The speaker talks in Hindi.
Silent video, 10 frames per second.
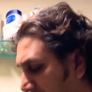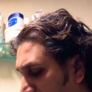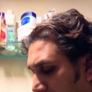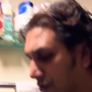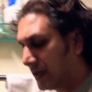पे भी
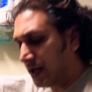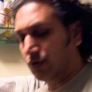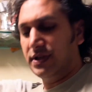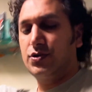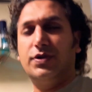जरूरत होगा
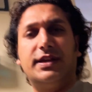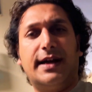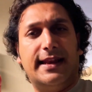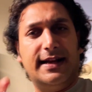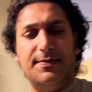तो इसको हम्म।
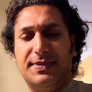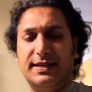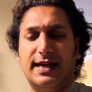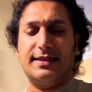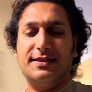निकालेगा अपने
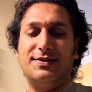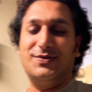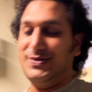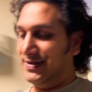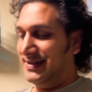साथ हाँ,
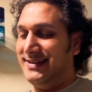और